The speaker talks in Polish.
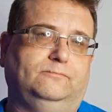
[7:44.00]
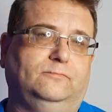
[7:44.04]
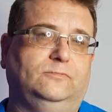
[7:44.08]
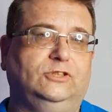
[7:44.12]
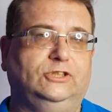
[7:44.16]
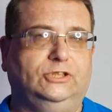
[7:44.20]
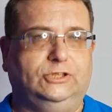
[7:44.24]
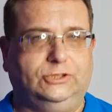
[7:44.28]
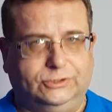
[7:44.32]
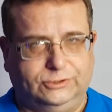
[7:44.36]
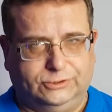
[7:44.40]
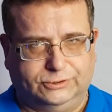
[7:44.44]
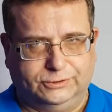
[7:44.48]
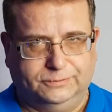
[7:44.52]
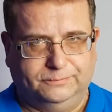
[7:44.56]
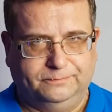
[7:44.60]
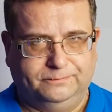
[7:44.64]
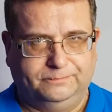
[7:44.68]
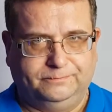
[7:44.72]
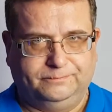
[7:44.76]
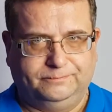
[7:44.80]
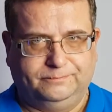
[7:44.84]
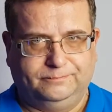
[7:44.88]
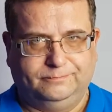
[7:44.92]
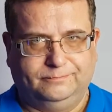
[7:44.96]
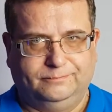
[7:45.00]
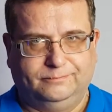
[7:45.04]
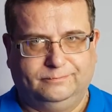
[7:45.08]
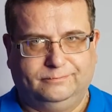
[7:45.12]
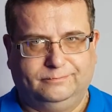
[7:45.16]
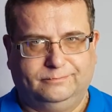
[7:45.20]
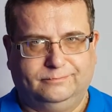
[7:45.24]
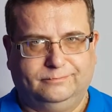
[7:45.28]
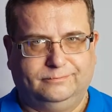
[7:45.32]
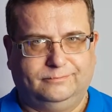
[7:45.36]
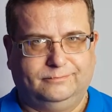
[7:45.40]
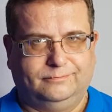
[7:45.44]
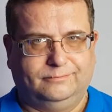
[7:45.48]
Widzisz?
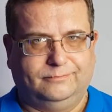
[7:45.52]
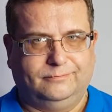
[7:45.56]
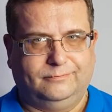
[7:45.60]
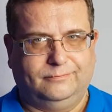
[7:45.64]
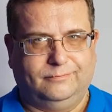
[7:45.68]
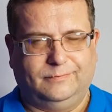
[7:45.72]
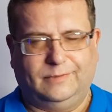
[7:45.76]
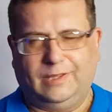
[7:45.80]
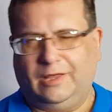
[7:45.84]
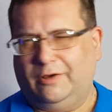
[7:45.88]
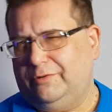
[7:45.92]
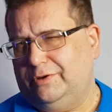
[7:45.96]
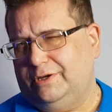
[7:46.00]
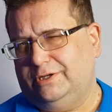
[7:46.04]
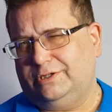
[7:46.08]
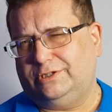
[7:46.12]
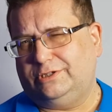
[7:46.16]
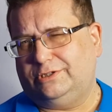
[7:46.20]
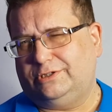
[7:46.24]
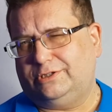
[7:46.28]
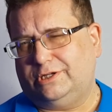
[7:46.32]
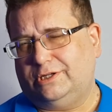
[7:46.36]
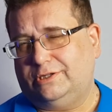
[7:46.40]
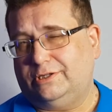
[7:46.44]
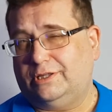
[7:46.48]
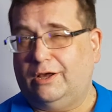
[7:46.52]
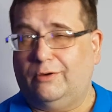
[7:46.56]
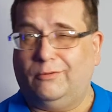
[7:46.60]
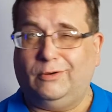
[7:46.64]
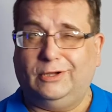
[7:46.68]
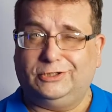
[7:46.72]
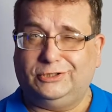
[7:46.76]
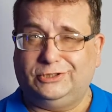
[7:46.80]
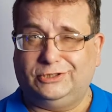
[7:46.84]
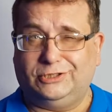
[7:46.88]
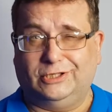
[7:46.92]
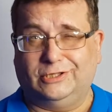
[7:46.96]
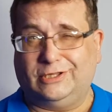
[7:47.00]
Dałeś się,
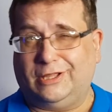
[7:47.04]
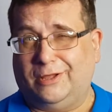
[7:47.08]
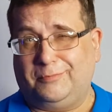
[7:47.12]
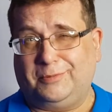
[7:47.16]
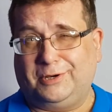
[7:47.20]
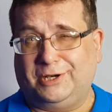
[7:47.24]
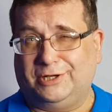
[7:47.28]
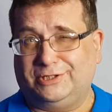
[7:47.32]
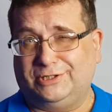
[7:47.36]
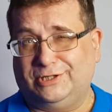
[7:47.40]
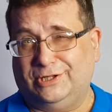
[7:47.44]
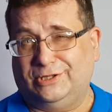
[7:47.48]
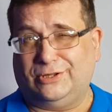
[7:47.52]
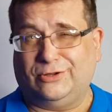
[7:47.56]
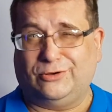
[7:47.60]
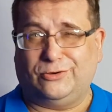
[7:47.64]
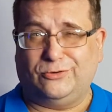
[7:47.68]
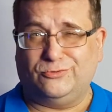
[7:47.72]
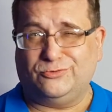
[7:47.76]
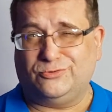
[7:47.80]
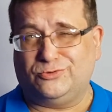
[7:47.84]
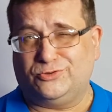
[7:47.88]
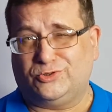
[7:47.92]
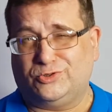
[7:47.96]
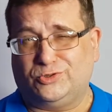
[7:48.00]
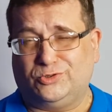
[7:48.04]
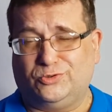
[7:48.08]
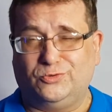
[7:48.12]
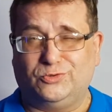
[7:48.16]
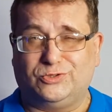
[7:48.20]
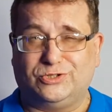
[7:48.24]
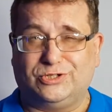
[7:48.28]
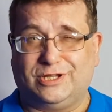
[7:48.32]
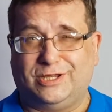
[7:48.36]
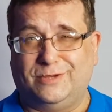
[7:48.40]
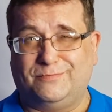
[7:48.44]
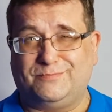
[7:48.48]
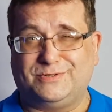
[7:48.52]
dałaś się nabrać na taką
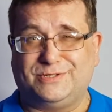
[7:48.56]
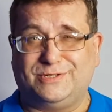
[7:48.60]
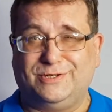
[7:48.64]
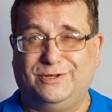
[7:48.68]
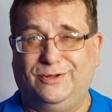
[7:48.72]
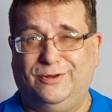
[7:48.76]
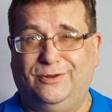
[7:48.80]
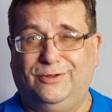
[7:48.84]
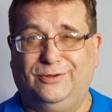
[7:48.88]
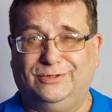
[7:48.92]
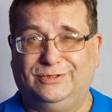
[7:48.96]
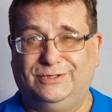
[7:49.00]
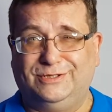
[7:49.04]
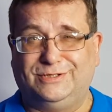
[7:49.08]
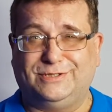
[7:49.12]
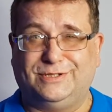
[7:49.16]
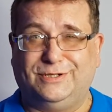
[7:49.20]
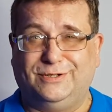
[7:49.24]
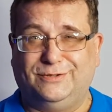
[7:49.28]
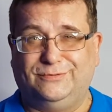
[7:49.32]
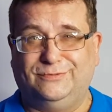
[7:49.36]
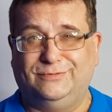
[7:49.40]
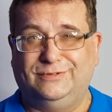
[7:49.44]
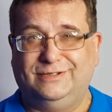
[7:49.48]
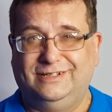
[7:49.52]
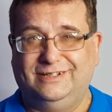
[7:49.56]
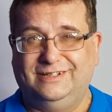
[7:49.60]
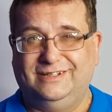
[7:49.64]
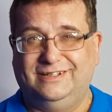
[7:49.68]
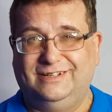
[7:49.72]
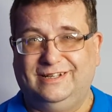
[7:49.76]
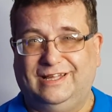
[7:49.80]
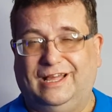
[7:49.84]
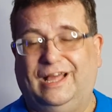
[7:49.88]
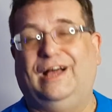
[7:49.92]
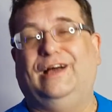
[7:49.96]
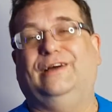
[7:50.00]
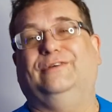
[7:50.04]
sztuczkę psychologiczną?
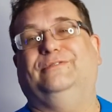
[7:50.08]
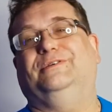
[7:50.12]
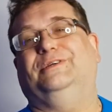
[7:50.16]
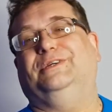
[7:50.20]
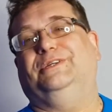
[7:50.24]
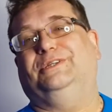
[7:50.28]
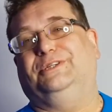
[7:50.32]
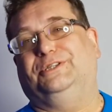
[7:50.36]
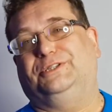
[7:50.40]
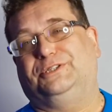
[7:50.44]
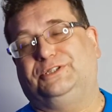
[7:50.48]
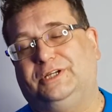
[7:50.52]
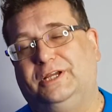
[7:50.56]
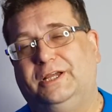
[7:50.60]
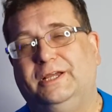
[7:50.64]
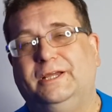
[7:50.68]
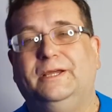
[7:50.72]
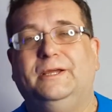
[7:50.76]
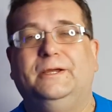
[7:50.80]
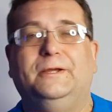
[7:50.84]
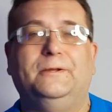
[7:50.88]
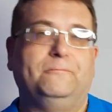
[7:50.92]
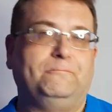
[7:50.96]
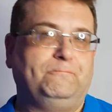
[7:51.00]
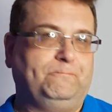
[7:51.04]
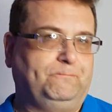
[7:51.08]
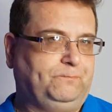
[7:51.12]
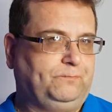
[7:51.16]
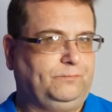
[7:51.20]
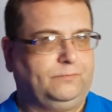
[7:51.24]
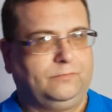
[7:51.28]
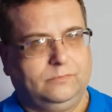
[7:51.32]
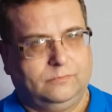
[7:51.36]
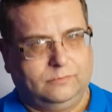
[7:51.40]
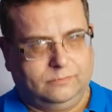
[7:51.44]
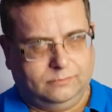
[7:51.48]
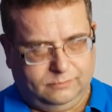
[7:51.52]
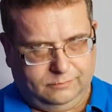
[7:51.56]
A widzisz.
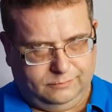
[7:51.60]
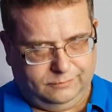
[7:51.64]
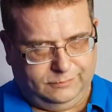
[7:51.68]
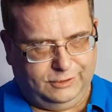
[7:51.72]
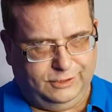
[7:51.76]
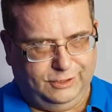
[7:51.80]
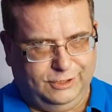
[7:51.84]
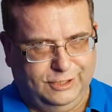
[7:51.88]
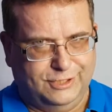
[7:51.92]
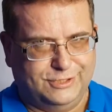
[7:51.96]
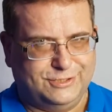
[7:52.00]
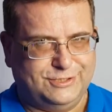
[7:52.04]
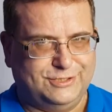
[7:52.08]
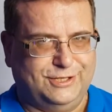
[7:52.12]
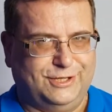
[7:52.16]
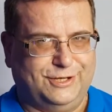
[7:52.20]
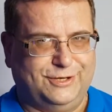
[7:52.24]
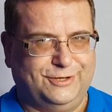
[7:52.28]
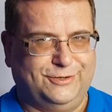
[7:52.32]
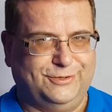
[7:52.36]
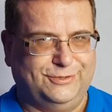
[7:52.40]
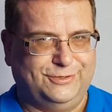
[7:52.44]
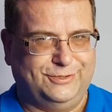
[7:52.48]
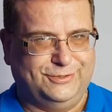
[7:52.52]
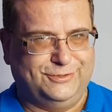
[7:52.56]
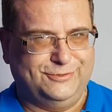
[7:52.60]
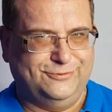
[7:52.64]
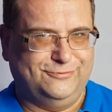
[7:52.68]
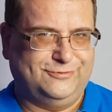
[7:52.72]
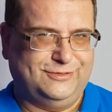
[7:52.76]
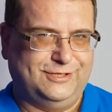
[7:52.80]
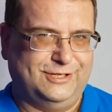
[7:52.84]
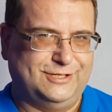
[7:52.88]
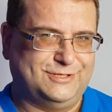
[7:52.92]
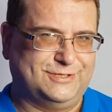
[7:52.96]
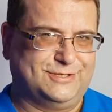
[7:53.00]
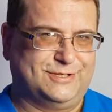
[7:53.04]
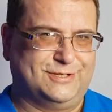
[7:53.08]
Dilerzy narkotyków
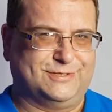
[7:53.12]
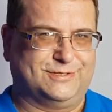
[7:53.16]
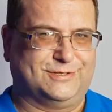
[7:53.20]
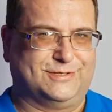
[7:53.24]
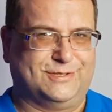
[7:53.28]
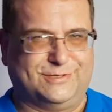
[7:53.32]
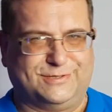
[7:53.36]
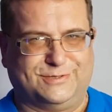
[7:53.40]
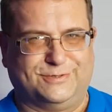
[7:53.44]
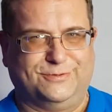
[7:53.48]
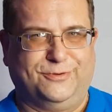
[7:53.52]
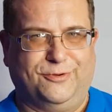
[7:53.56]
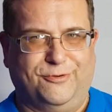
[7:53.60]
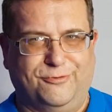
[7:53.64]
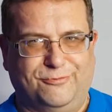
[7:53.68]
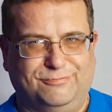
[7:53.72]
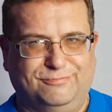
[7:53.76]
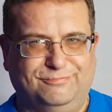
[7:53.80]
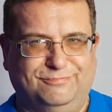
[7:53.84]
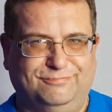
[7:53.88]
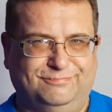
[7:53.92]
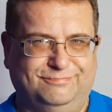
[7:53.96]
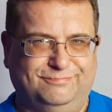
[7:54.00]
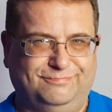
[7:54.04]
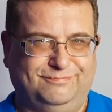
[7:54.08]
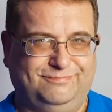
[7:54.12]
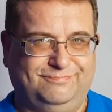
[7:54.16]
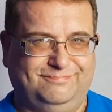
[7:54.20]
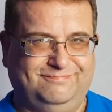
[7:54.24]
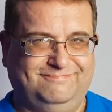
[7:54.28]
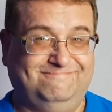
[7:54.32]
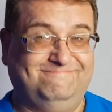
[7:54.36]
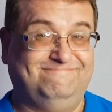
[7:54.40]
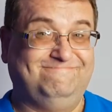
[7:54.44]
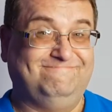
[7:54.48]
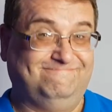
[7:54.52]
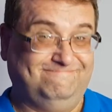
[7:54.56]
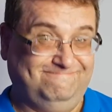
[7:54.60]
też to stosują.
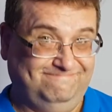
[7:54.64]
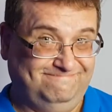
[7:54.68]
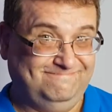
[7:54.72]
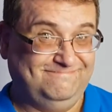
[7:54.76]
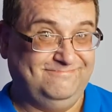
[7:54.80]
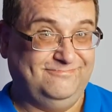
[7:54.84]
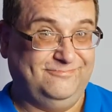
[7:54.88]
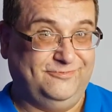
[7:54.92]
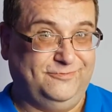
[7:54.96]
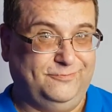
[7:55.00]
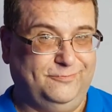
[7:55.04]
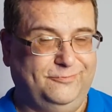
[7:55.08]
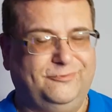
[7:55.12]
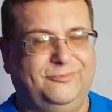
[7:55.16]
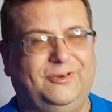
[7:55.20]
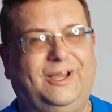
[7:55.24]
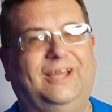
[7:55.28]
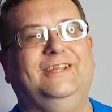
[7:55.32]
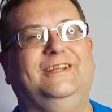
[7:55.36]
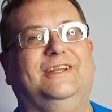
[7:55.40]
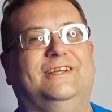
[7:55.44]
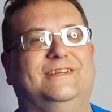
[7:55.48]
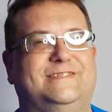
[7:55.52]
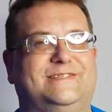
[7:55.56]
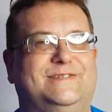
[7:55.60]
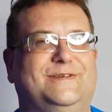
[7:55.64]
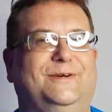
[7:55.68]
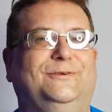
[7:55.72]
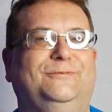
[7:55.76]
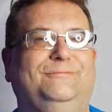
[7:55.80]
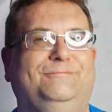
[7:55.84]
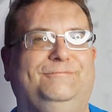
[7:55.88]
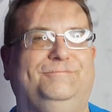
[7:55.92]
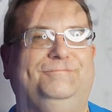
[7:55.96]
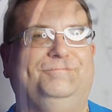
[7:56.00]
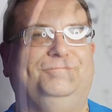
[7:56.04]
Fajne, co?